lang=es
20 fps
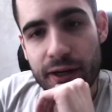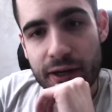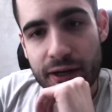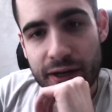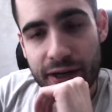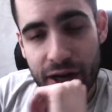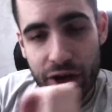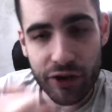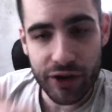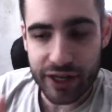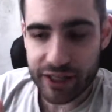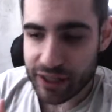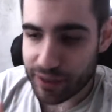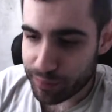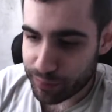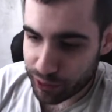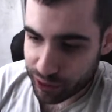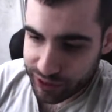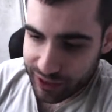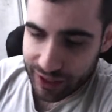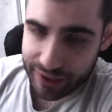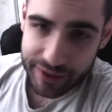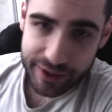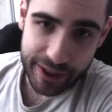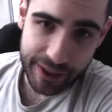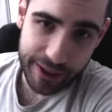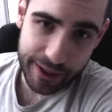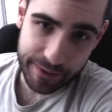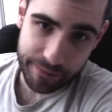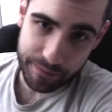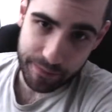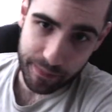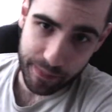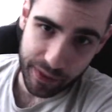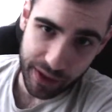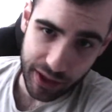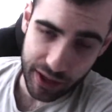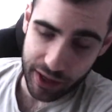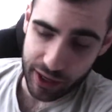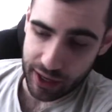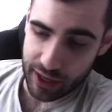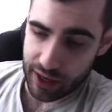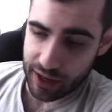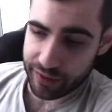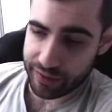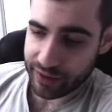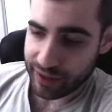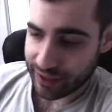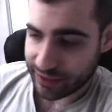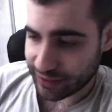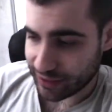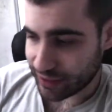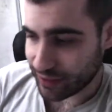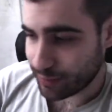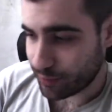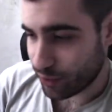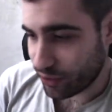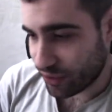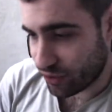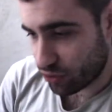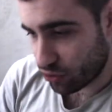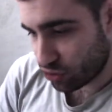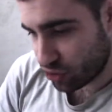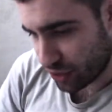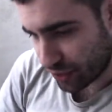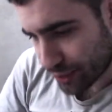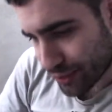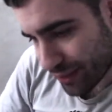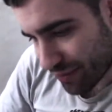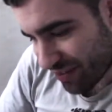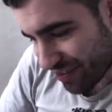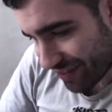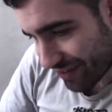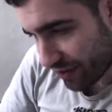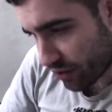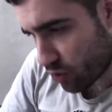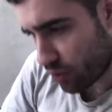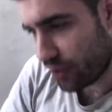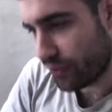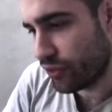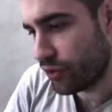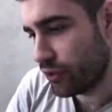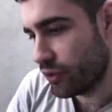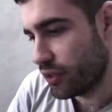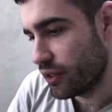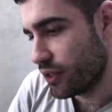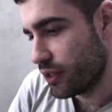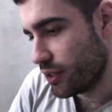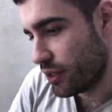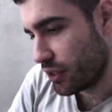Creo que es importante eh, hacer este tipo de cosas de vez en cuando,